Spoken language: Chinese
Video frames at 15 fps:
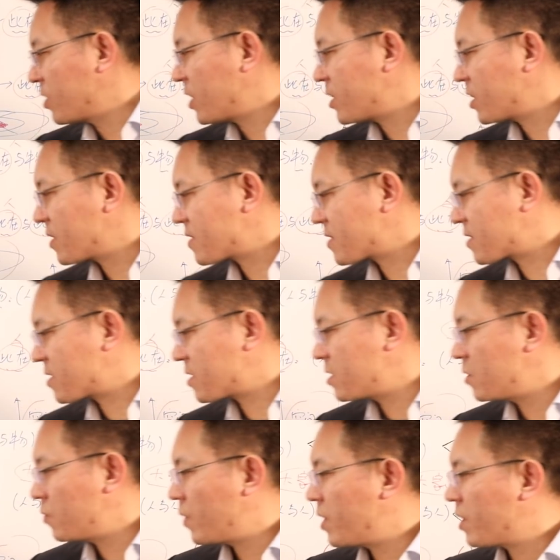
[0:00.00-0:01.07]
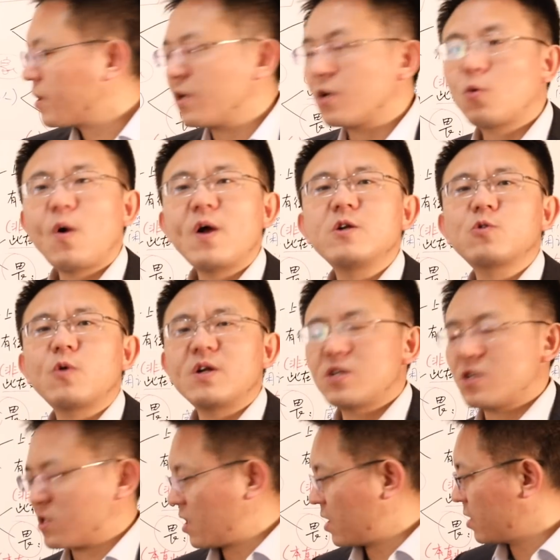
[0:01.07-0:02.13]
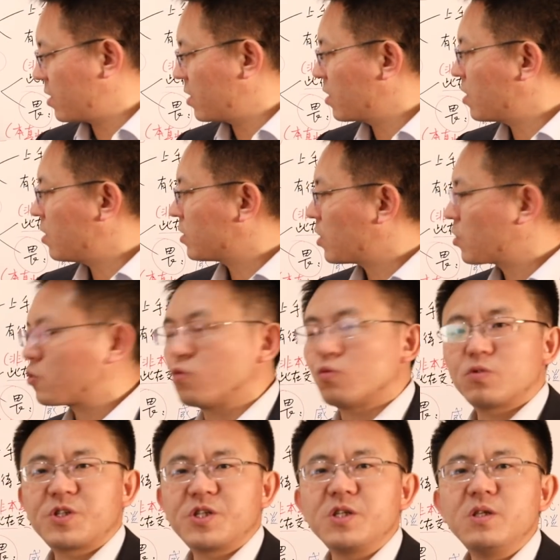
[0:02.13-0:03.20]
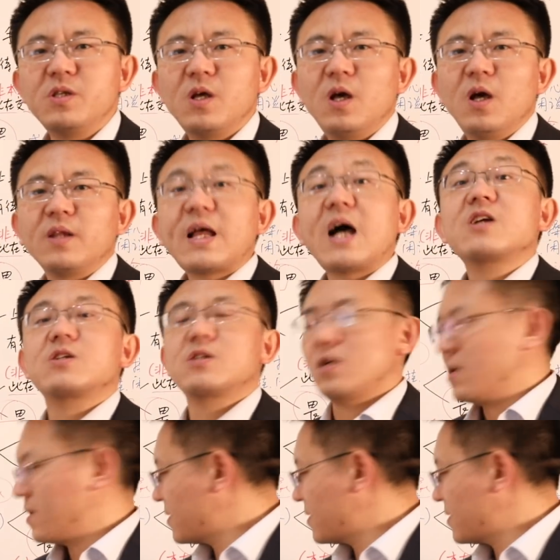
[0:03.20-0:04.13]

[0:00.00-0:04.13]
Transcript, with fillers: 你的这个思维可以贯穿整个的古今，它是